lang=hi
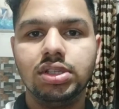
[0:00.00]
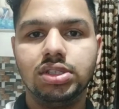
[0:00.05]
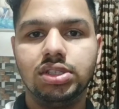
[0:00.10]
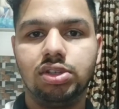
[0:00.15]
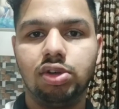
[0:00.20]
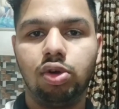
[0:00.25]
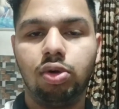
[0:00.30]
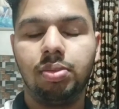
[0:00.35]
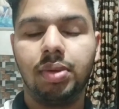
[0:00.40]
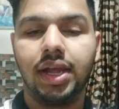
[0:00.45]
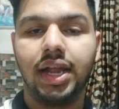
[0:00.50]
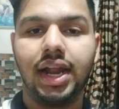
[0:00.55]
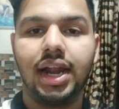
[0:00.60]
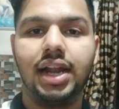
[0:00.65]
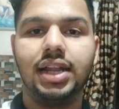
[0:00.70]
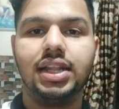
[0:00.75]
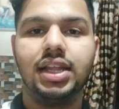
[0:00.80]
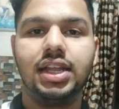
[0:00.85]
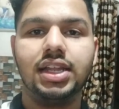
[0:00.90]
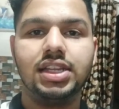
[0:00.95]
जो मैं कह
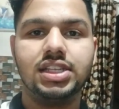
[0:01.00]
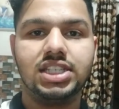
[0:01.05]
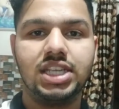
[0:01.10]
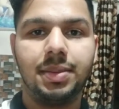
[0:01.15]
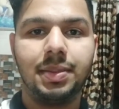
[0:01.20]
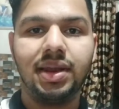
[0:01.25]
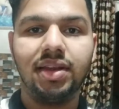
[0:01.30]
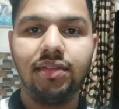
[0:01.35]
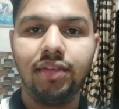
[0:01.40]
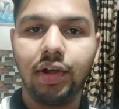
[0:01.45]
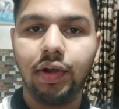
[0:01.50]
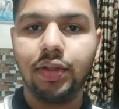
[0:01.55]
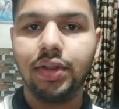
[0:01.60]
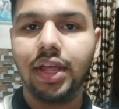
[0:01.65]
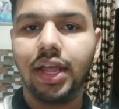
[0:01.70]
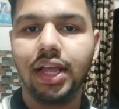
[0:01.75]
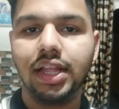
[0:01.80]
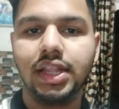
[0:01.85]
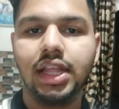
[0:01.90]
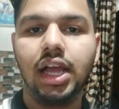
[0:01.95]
रहा था कि जिसकी मैंने वीडियो
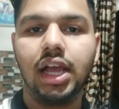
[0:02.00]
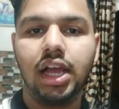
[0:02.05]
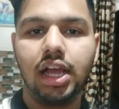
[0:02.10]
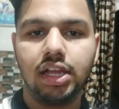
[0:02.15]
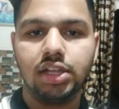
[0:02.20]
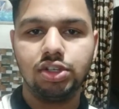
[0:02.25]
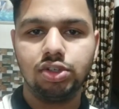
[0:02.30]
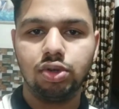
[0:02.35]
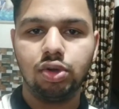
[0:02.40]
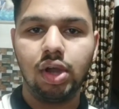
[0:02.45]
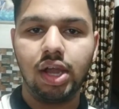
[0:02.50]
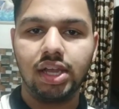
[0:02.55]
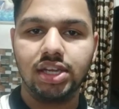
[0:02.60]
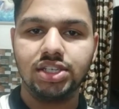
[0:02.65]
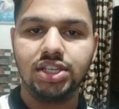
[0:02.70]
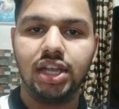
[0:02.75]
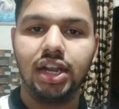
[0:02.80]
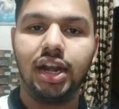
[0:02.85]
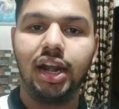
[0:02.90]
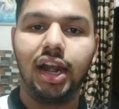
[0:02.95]
देखी थी जो
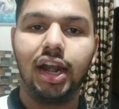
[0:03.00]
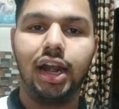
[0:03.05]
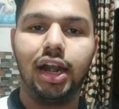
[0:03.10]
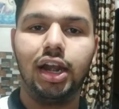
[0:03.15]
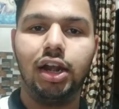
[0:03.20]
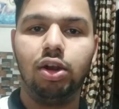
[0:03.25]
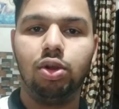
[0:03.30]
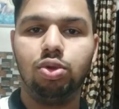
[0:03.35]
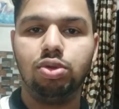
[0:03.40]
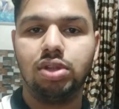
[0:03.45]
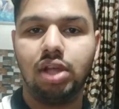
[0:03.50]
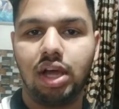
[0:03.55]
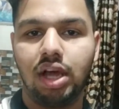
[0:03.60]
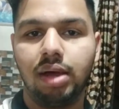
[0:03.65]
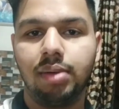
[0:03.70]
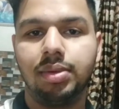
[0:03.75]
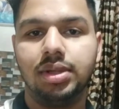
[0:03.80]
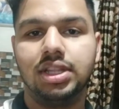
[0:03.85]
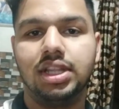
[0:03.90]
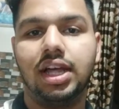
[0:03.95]
अक्षय रेडू
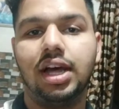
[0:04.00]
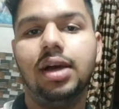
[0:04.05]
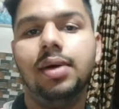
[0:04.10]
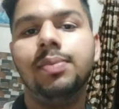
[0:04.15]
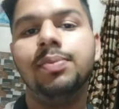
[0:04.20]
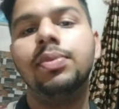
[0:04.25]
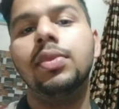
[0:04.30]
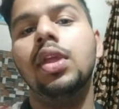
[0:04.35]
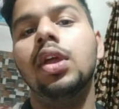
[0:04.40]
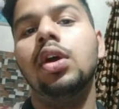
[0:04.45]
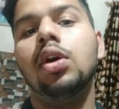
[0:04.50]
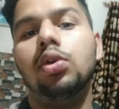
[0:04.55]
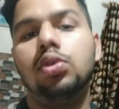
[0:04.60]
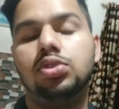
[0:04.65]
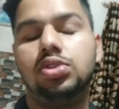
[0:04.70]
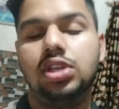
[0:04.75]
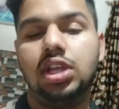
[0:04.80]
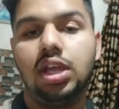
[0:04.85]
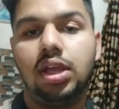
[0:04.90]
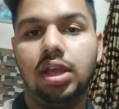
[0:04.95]
था बंदा
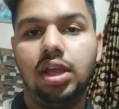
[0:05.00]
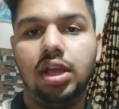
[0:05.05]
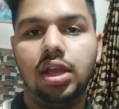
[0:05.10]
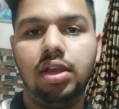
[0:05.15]
उसकी